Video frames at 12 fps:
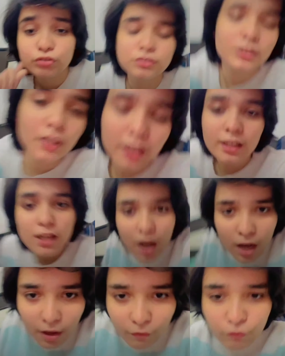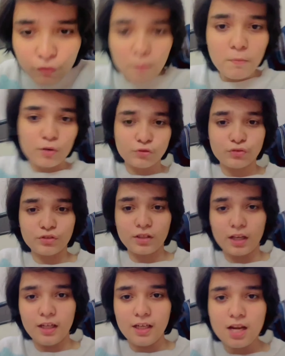ऑस्ट्रेलिया लव फ्रॉम
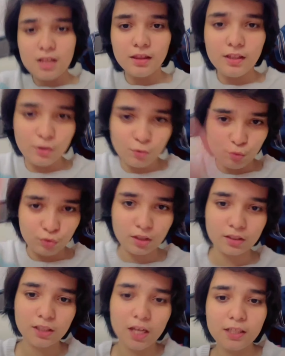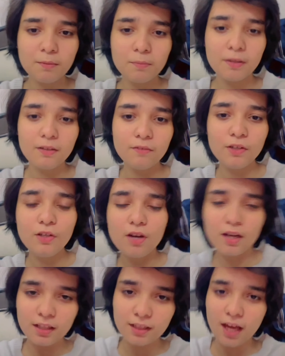ऑस्ट्रेलिया इतनी दूर तक जा रही है मेरी
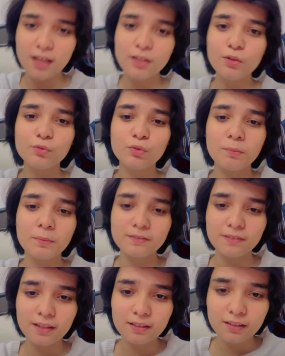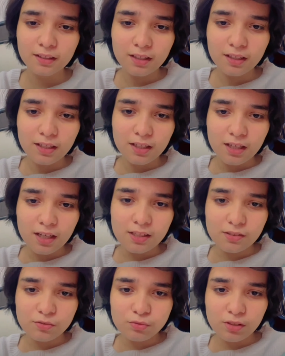वीडियो अरे थैंक यू सो मच सर
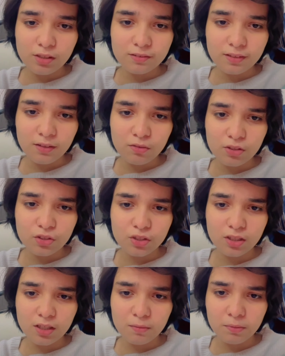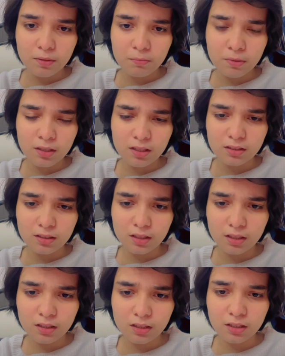अरे सुनिए सही बच्चे हैं आपके मन करते
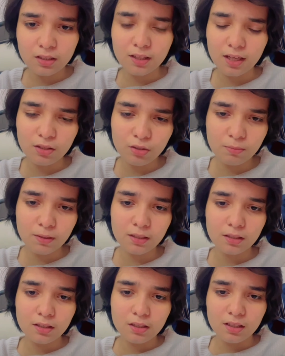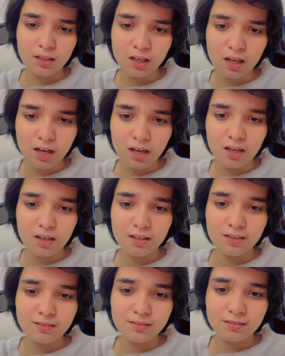हैं देखे थैंक यू भाई गर्ल
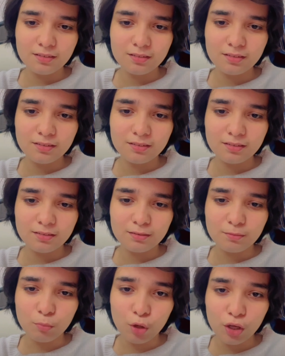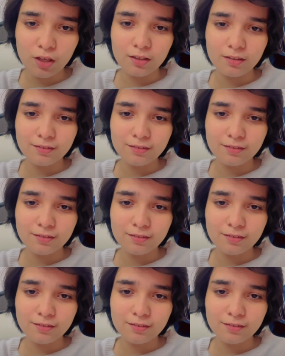बॉय